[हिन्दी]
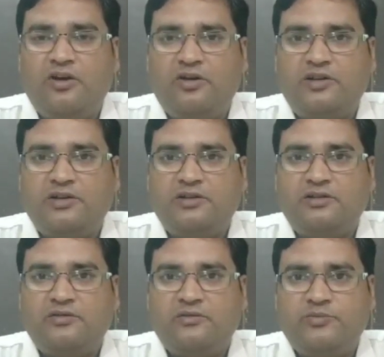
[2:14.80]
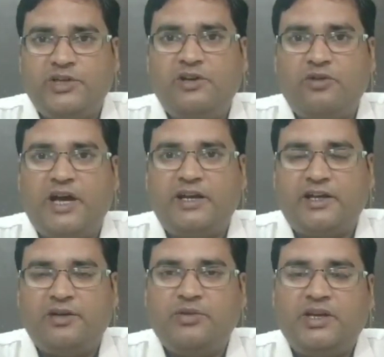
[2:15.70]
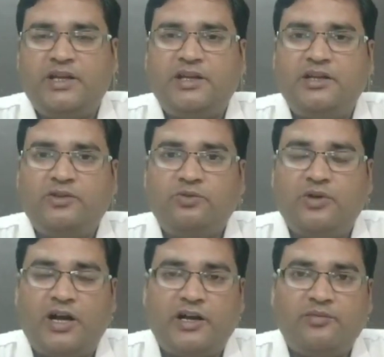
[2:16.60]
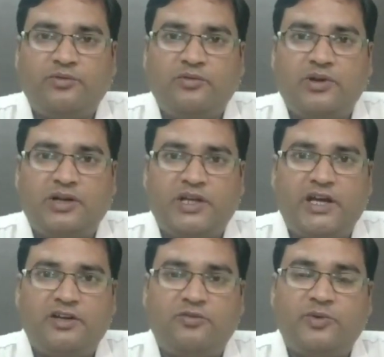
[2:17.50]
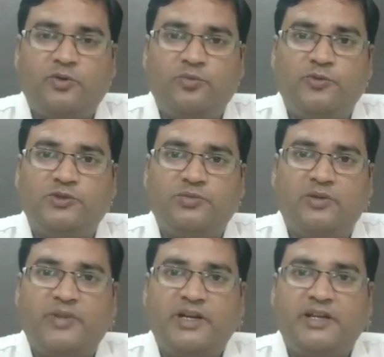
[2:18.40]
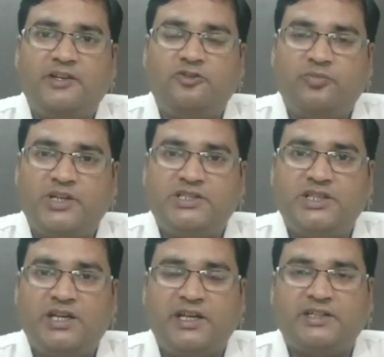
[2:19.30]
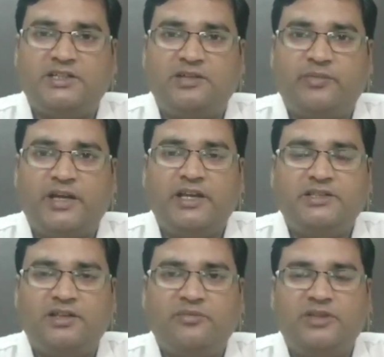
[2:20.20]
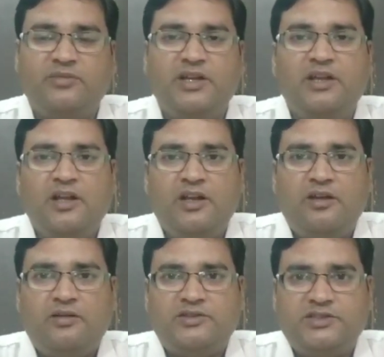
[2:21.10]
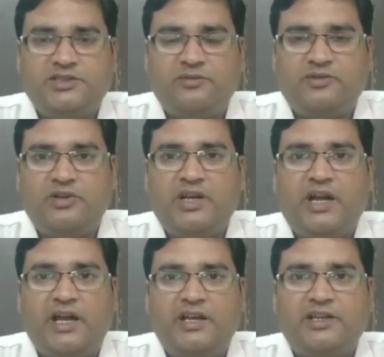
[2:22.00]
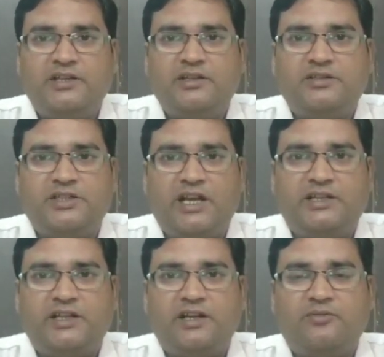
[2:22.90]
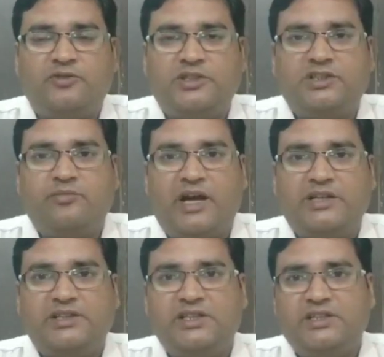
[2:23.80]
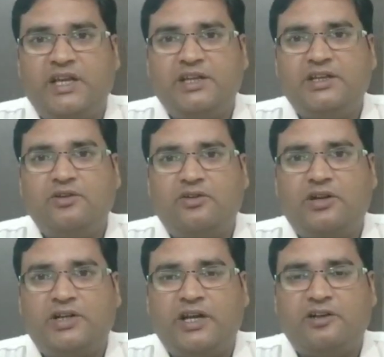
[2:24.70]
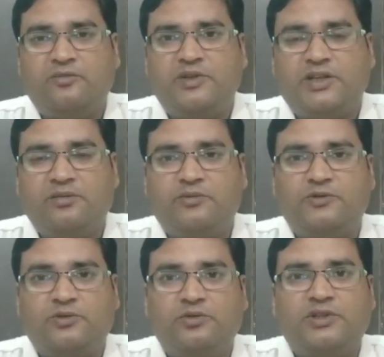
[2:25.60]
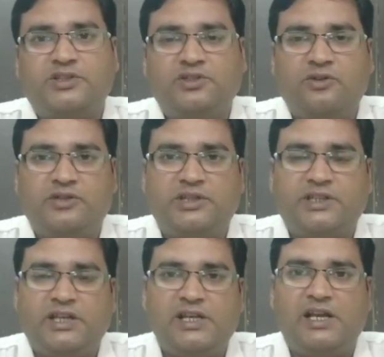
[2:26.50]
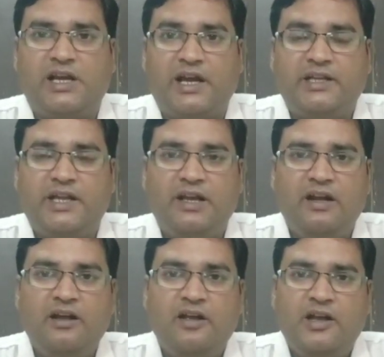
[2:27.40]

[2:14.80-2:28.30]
और बी एल कार्य कर भी रहे हैं तो अगर वो अठारह नवंबर को बूथ पर बैठेंगे तो परीक्षा कैसे दे पाएंगे इस संबंध में शिक्षा मित्रों ने कहा है कि जिलाधिकारी महोदय से बात की जाएगी और अठारह नवंबर के बूथ को किसी और दिन के लिए लगाया जाएगा